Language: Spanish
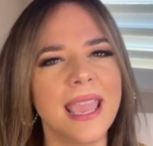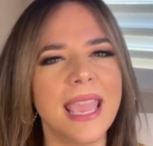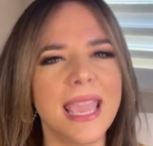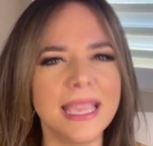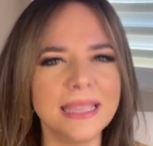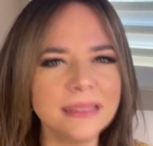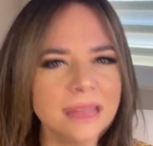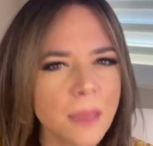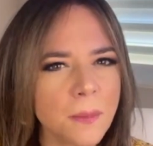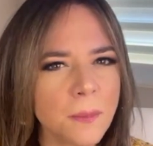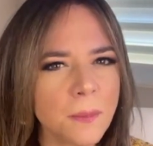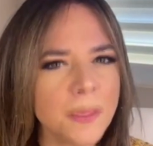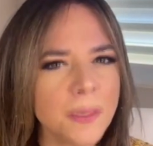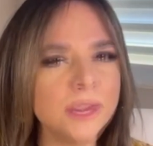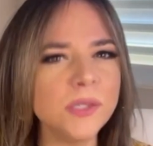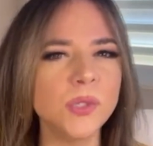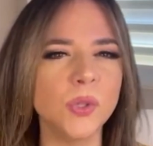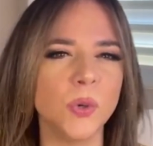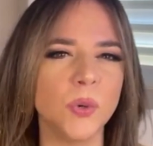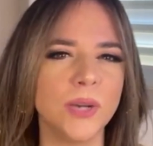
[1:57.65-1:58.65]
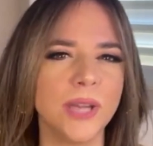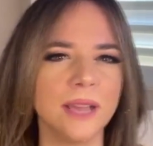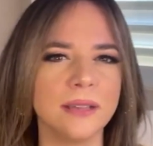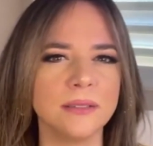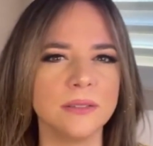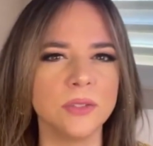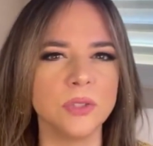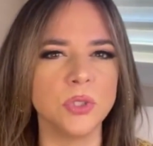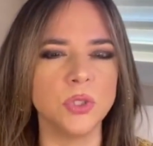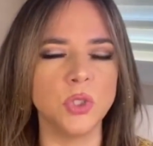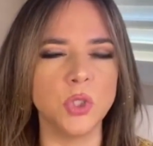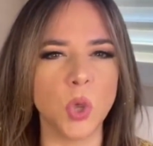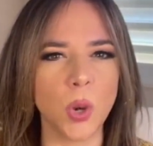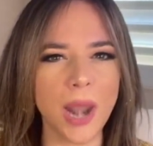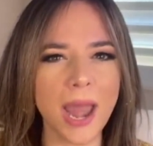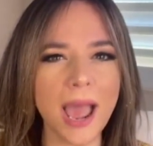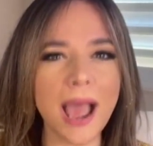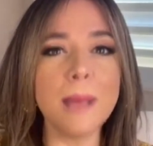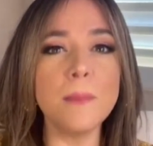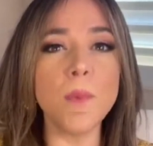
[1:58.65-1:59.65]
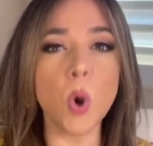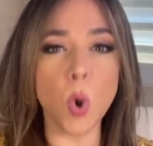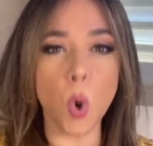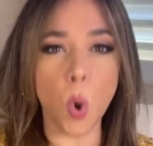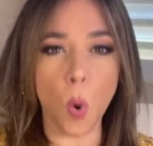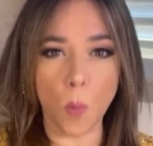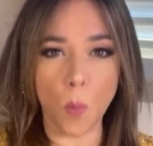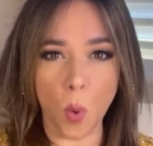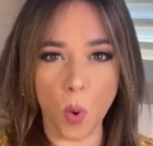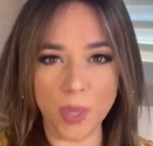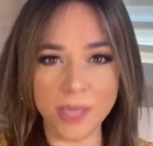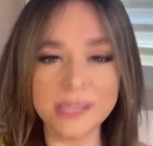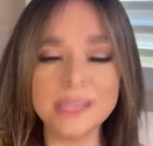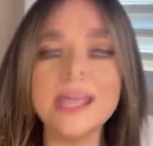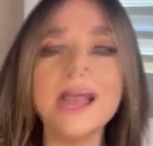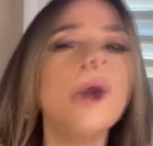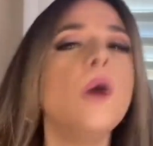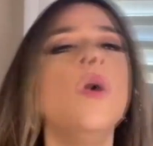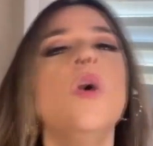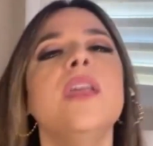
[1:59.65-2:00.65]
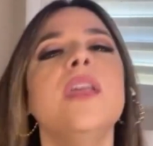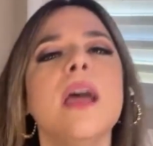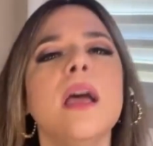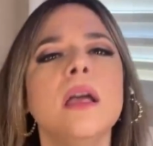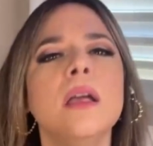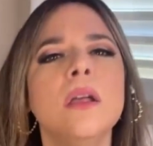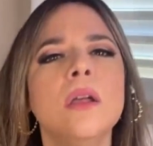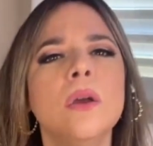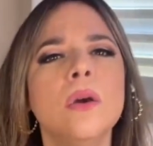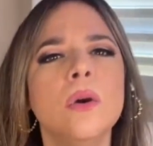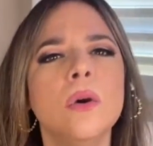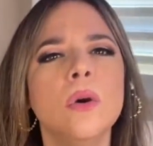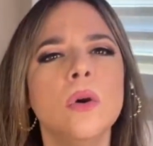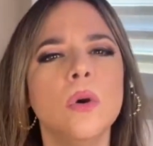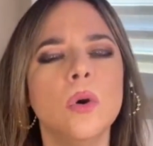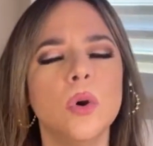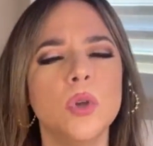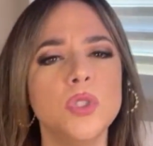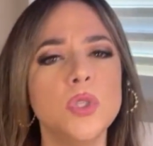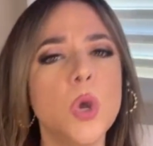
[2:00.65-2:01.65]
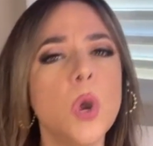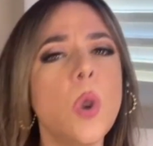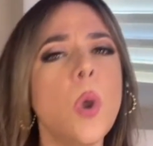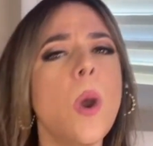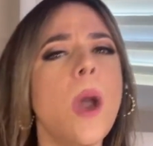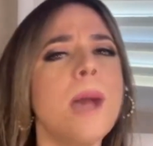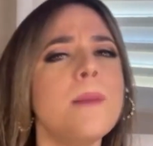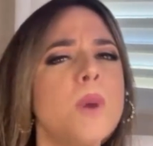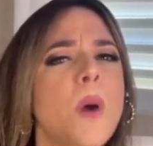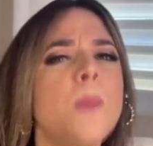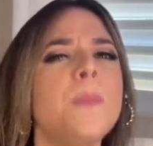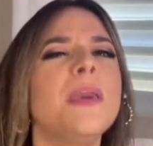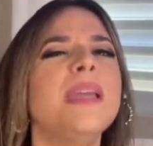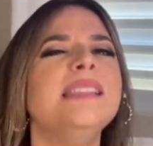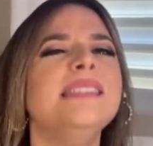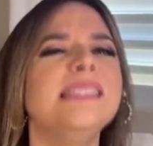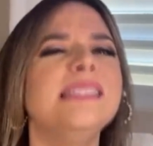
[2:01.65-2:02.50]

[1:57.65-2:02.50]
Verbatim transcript: Esta persona, yo la amo como es ahora o yo lo amo